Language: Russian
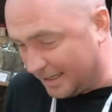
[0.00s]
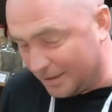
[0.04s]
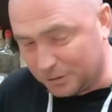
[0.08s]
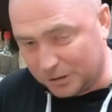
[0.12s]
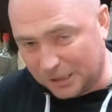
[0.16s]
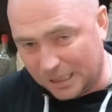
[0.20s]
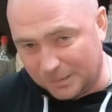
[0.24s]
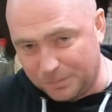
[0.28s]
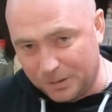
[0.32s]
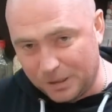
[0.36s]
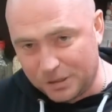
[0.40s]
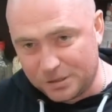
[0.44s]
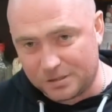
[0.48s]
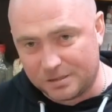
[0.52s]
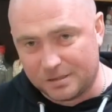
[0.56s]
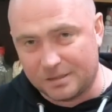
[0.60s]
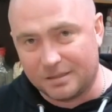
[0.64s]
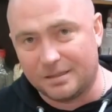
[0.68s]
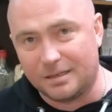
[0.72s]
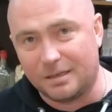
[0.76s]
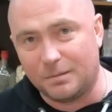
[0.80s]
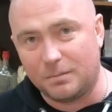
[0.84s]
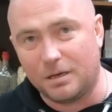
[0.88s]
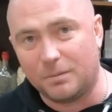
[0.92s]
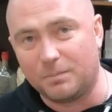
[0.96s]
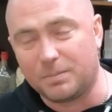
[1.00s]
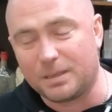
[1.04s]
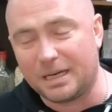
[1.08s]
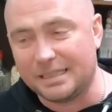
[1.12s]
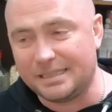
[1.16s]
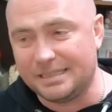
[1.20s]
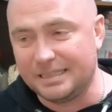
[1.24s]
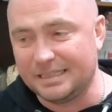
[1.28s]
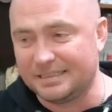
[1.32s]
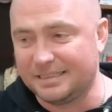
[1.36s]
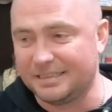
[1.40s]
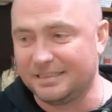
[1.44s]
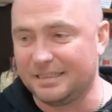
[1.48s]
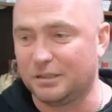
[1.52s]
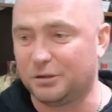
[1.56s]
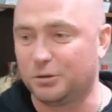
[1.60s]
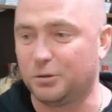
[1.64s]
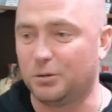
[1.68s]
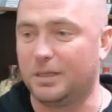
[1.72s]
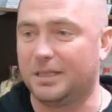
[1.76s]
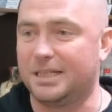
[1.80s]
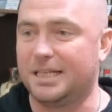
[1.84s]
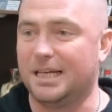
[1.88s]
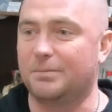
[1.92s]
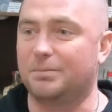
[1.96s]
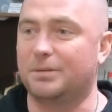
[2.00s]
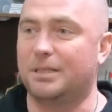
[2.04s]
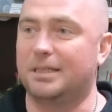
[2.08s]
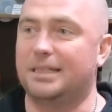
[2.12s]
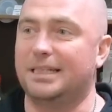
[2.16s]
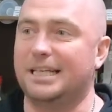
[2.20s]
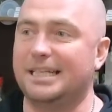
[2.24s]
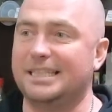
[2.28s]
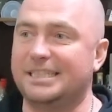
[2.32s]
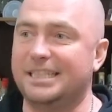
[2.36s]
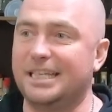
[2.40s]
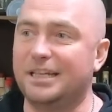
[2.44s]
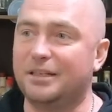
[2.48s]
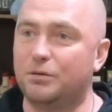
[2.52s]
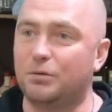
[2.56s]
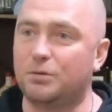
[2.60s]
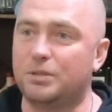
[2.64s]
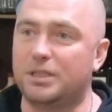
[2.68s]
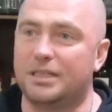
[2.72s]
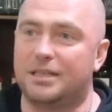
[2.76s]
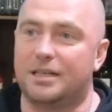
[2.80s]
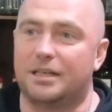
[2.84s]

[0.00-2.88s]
вот опять же, обратился Анатолий ко мне для тех людей,